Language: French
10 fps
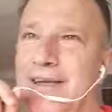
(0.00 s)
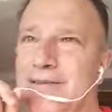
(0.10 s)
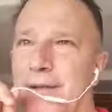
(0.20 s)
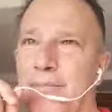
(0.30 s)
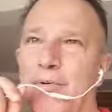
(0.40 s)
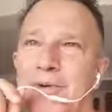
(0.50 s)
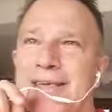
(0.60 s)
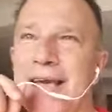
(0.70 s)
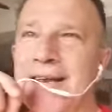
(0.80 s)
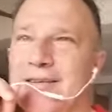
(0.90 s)
va être un bon
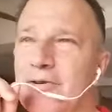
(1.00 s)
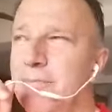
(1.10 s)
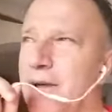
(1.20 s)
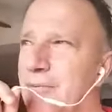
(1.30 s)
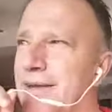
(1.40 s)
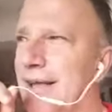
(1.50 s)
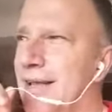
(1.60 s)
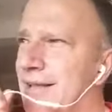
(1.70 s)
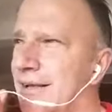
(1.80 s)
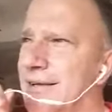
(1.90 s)
week-end, un super
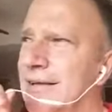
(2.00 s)
week-end.